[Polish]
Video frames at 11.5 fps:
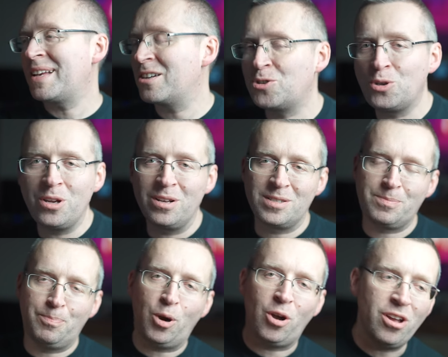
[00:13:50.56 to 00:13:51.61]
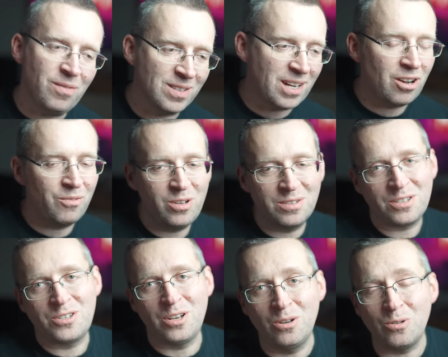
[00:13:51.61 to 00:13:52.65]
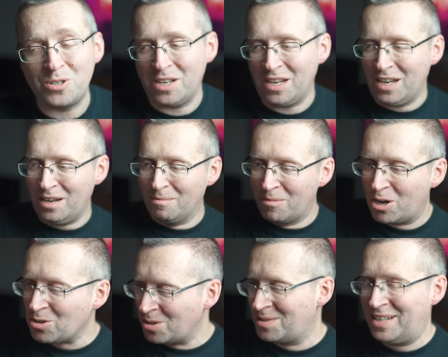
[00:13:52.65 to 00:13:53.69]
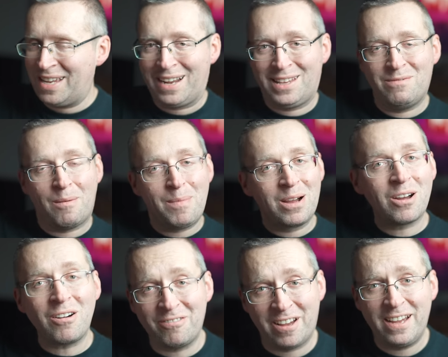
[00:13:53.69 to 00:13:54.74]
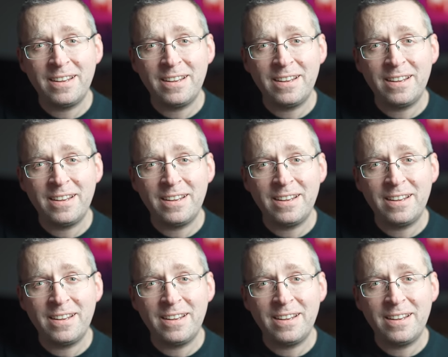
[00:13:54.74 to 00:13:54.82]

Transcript: aresztując pokojowo zachowujących się ludzi i mrożąc ich aktywa bankowe,